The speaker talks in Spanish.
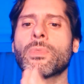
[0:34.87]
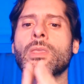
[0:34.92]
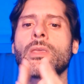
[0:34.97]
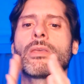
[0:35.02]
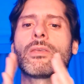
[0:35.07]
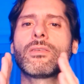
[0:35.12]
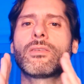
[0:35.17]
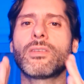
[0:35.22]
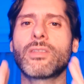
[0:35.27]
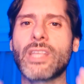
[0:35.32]

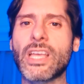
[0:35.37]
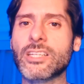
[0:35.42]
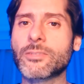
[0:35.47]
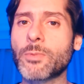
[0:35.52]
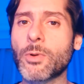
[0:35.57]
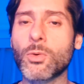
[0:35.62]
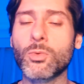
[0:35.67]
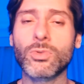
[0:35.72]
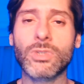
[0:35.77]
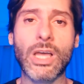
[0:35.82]
Si te has
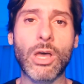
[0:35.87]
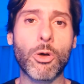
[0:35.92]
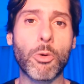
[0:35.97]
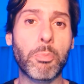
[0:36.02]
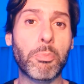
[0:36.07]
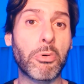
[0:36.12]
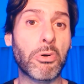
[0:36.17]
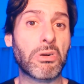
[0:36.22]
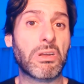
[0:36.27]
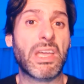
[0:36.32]
preguntado
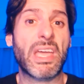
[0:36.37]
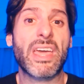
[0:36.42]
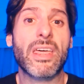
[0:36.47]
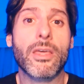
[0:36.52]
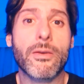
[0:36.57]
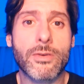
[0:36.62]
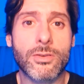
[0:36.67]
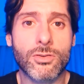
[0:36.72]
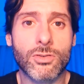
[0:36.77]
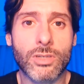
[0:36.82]
por qué
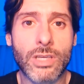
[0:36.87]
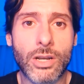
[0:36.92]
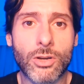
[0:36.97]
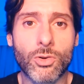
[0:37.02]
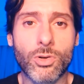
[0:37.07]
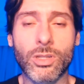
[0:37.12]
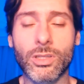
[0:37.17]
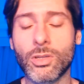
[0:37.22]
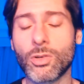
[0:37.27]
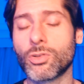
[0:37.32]
debes usar
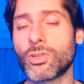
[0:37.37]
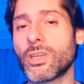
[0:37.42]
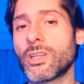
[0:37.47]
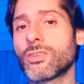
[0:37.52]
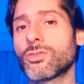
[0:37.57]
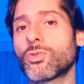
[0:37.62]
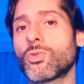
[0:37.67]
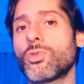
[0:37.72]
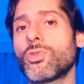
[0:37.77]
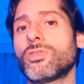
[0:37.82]
Unity o
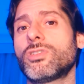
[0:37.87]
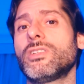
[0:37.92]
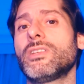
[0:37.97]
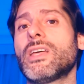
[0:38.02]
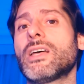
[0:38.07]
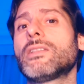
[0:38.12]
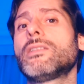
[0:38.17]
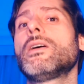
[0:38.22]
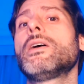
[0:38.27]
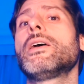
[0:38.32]
tienes
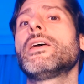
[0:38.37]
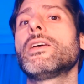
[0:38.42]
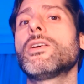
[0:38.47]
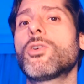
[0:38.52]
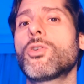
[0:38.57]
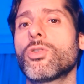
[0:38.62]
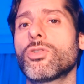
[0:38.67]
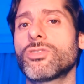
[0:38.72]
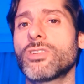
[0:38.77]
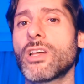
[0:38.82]
curiosidad y
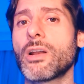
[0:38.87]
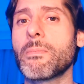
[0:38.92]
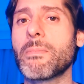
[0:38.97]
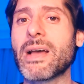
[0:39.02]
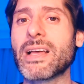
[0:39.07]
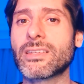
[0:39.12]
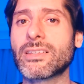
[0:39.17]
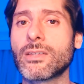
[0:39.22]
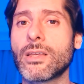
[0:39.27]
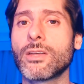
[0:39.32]
conocer
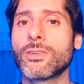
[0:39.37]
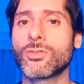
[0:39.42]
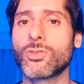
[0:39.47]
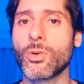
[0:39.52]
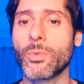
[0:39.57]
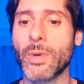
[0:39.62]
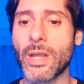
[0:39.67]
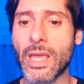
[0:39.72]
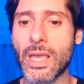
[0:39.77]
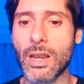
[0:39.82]
más
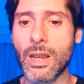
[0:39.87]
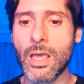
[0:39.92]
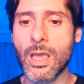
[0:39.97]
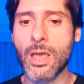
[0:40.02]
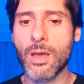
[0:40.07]
sobre él,